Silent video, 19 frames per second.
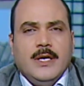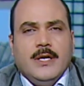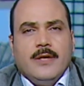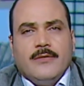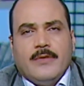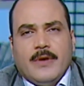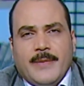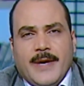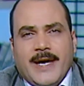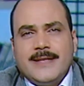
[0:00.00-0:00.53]

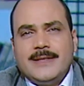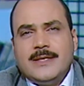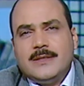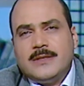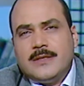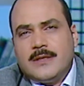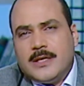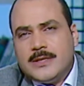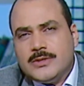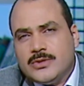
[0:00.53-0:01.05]
فبعد
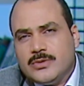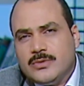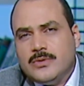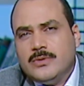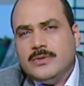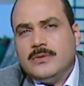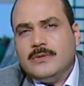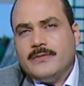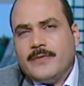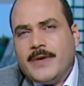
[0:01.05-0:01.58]

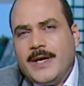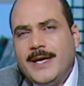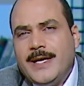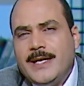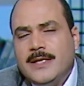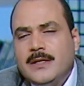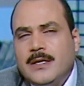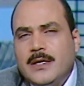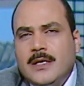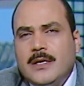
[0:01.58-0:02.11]
دراسته
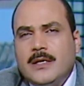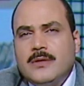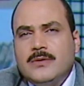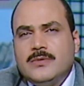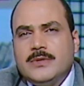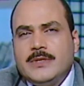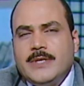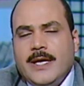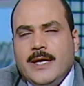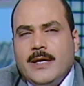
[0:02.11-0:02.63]
فاحنا
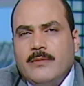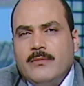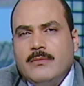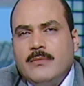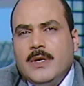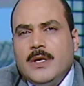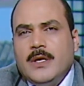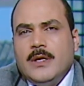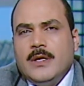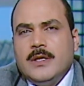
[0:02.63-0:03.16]
قدام
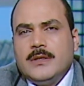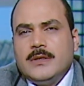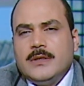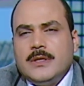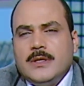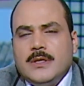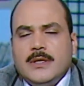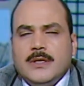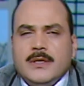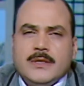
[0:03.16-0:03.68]

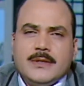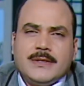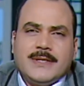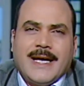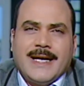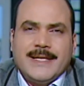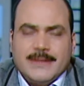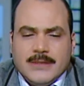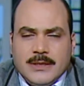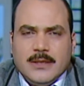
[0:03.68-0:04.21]
آه،
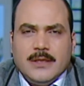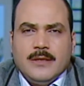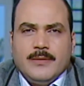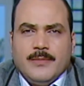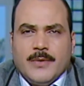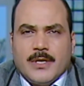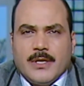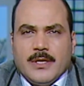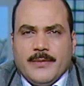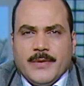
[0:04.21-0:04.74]
تعديل
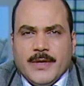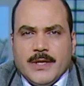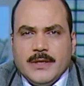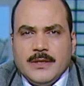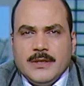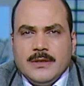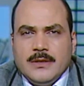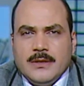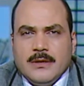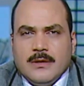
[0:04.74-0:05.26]

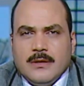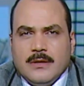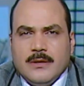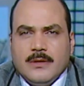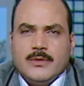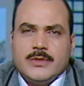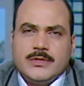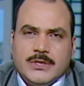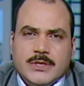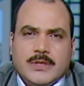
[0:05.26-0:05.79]
برلماني
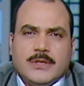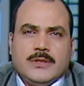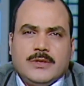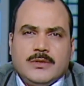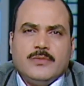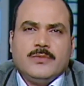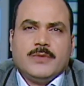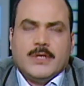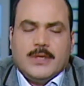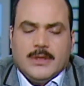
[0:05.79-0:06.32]
وشيك
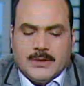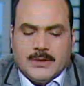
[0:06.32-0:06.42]
يمكن